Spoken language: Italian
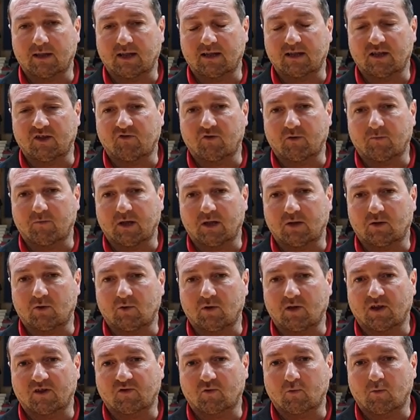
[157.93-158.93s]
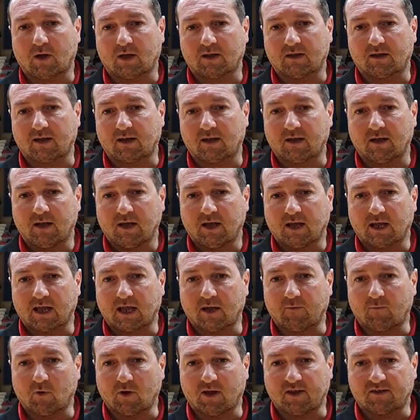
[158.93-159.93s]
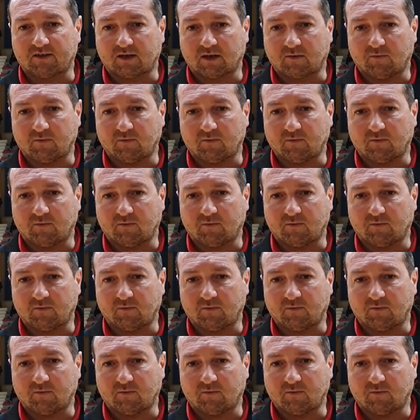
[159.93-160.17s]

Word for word: l'atteggiamento di una squadra che vuole essere